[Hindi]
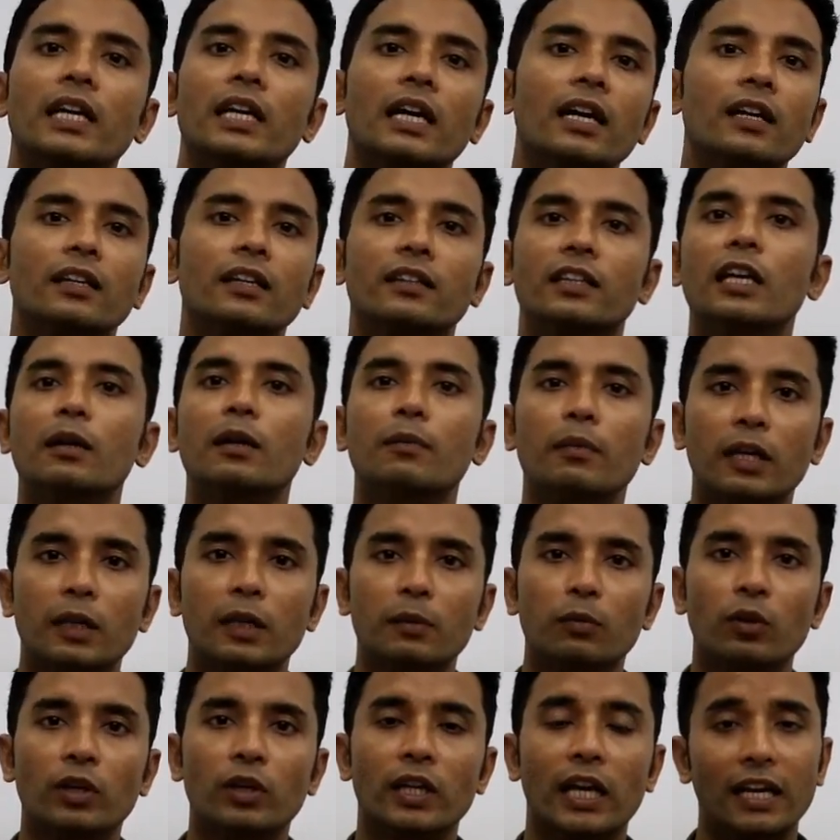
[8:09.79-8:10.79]
क्या करती है हमारी
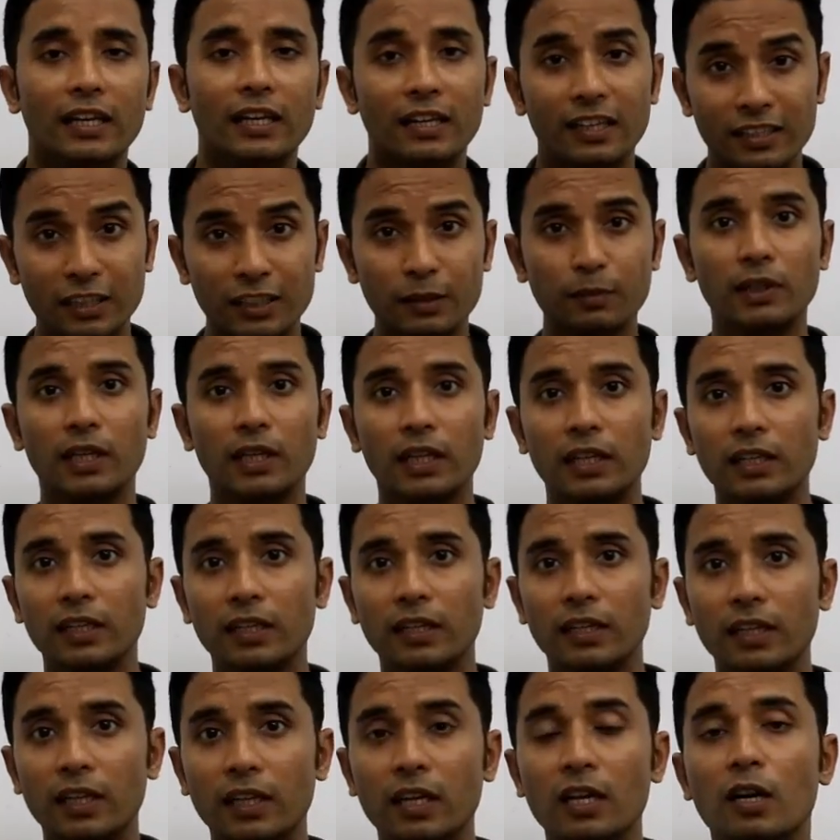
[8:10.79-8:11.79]
बॉडी एनर्जी बनाने
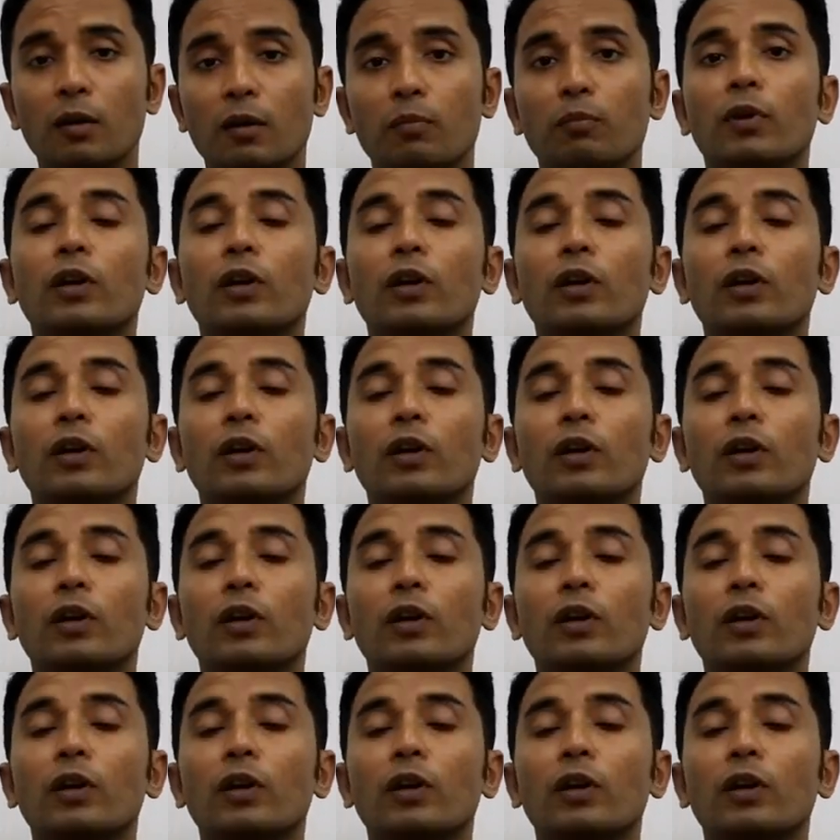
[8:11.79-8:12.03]
के लिए